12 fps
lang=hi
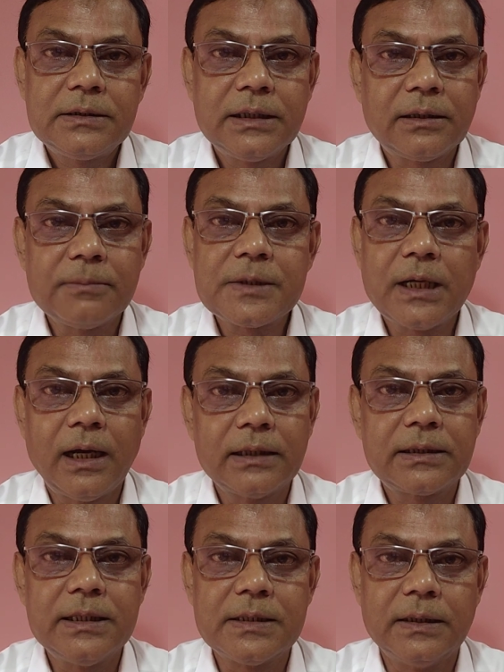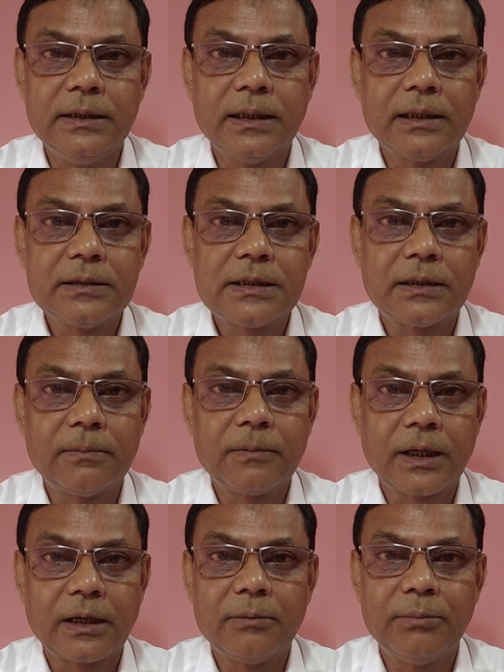सितम से हाथ खींच लिया है सितम
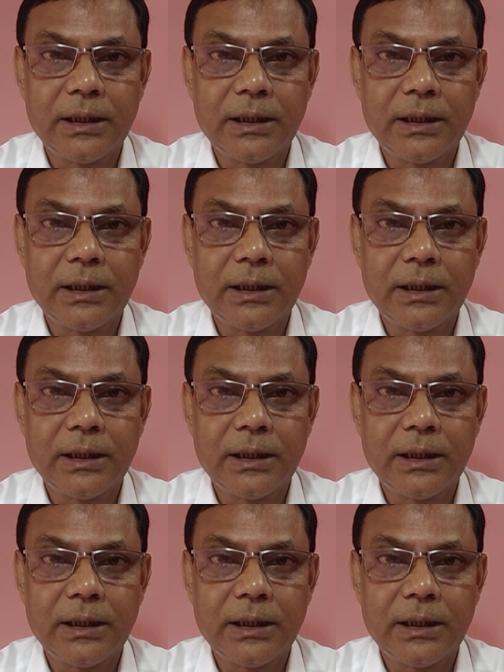करना